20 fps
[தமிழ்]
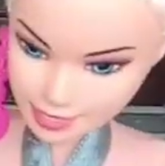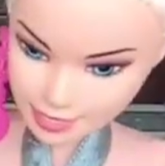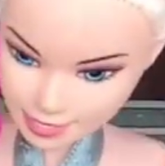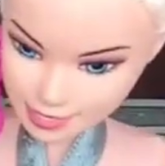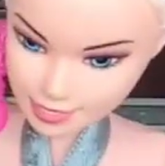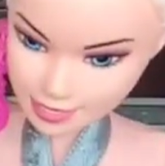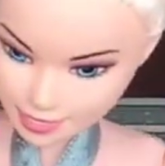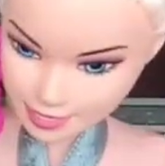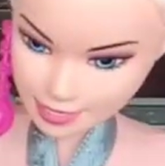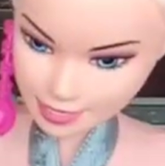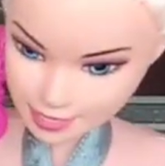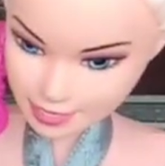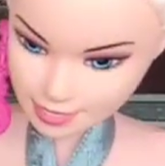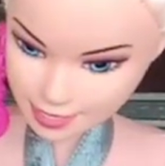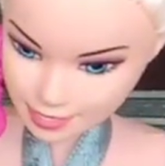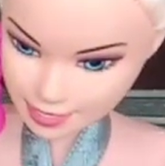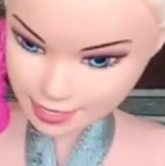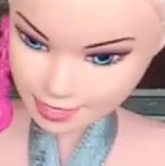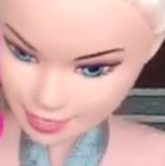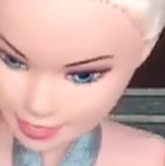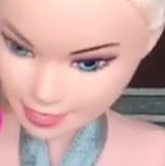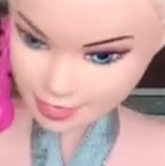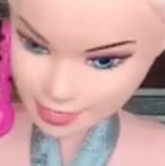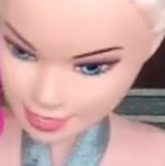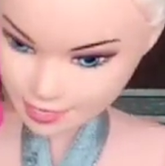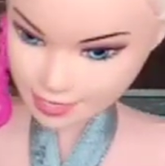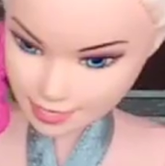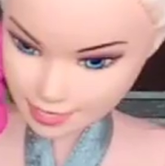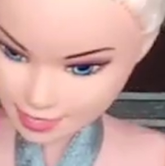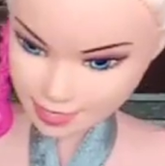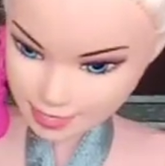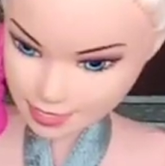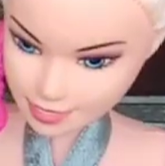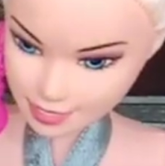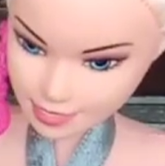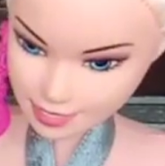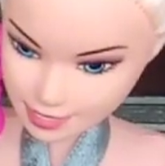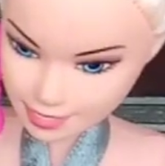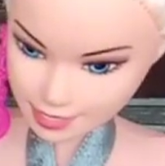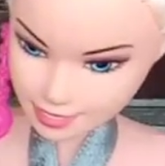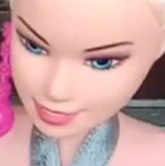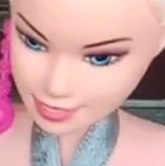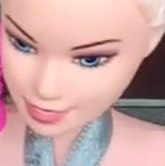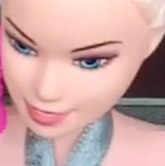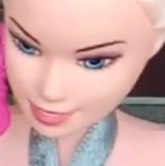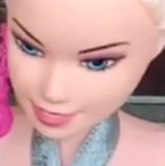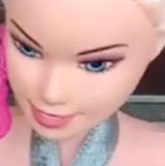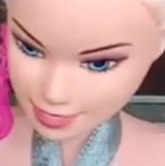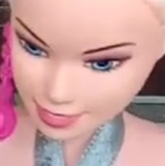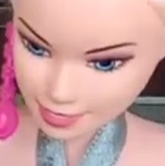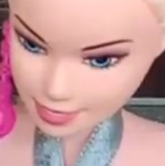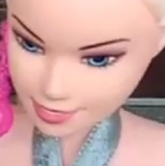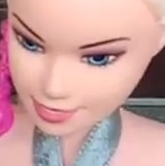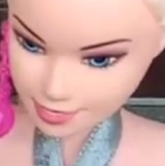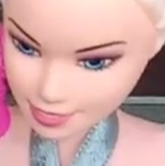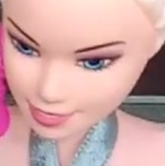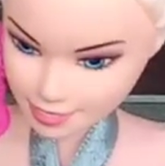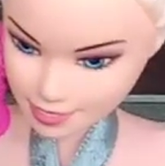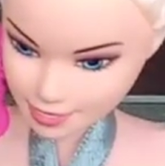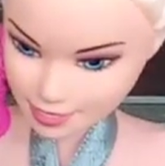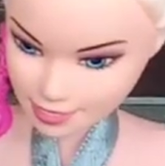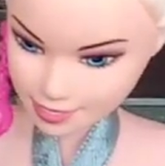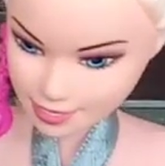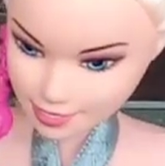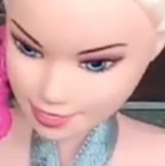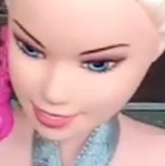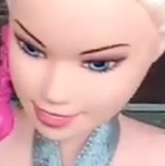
ரெடி பண்ணியாச்சு இப்போ நம்ம போய் சூப் வைக்கிறதுக்கு கேஸை போய் ஆன் பண்ணிடலாம்